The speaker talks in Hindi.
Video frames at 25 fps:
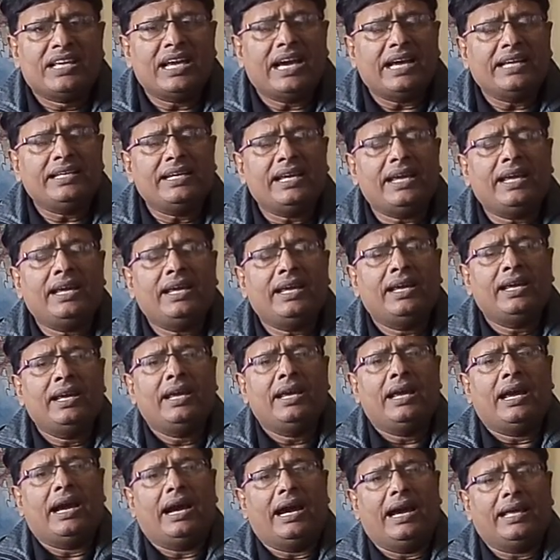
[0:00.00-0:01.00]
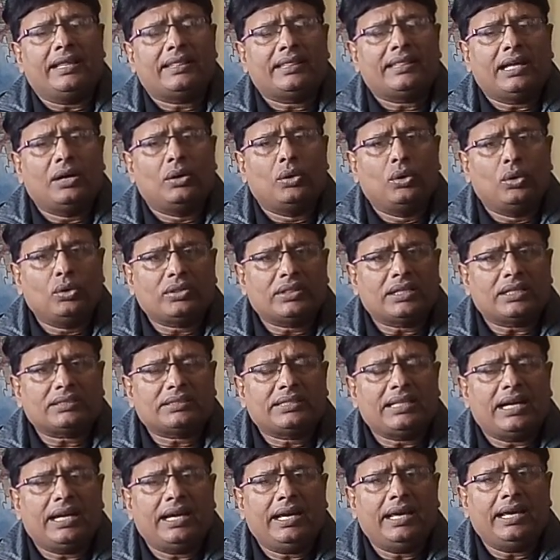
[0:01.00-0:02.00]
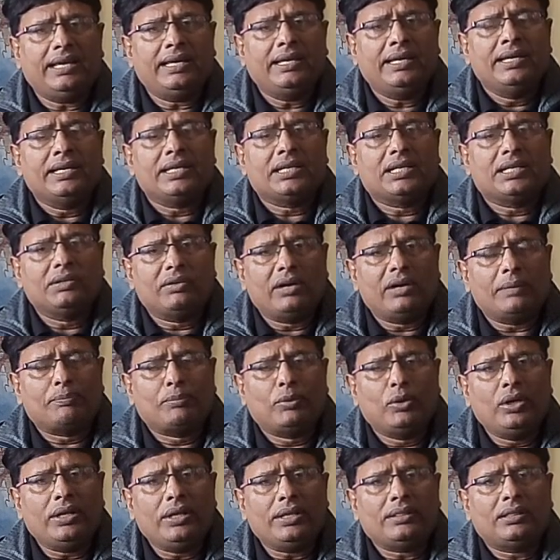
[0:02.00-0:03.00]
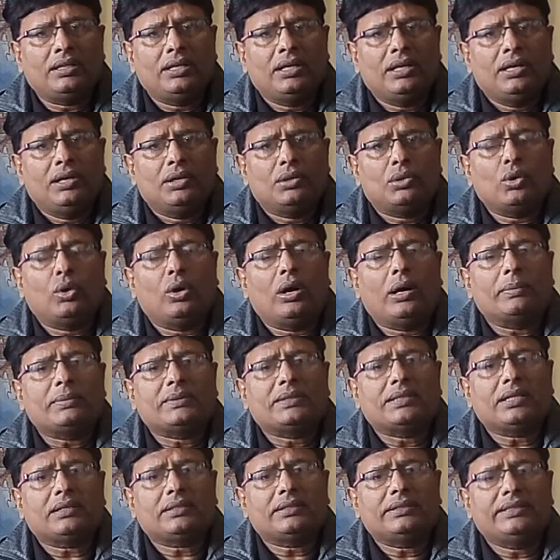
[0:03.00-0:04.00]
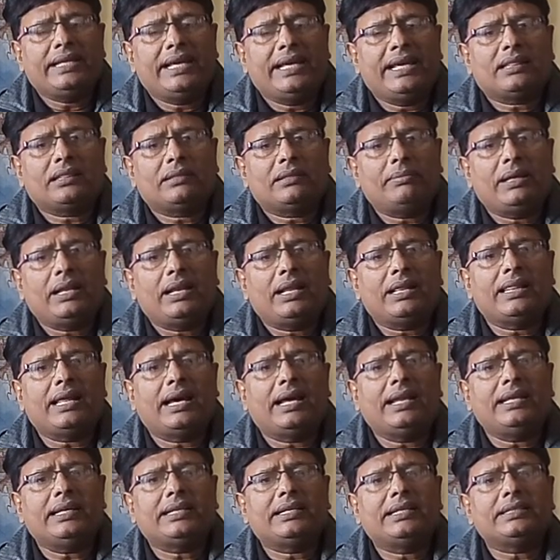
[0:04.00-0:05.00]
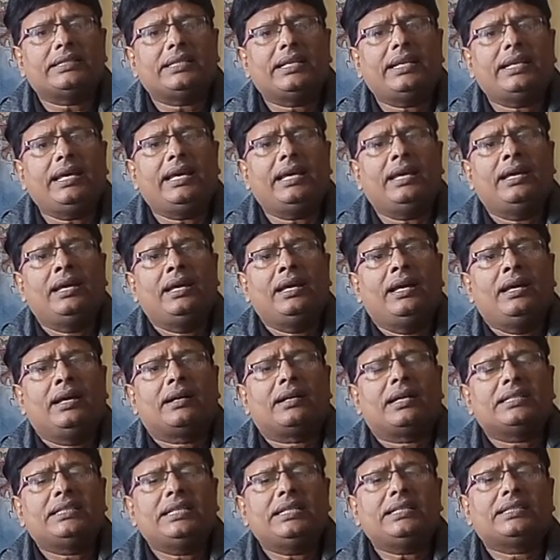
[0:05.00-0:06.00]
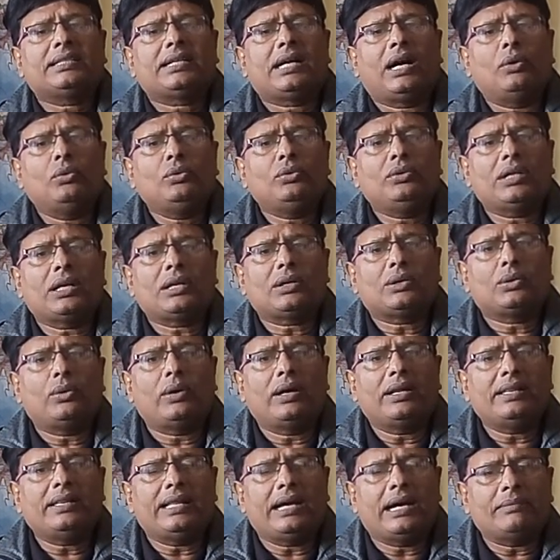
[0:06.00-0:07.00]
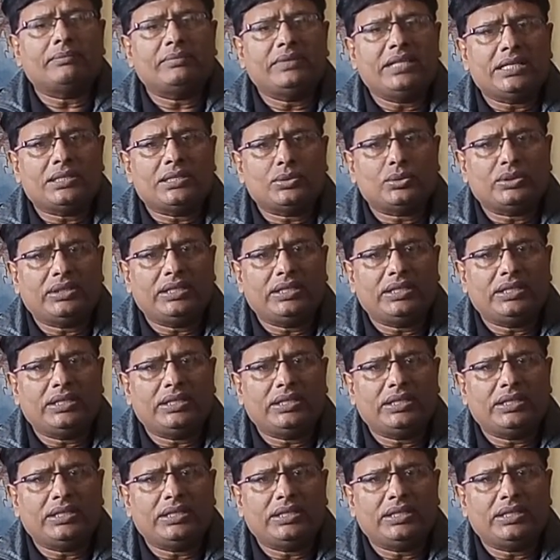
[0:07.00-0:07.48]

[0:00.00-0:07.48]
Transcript: क्या ये ऐसा हो सकता है कि वह पुलिस जो अब तक देश में न जाने कितने कथित काउंटर को अंजाम दे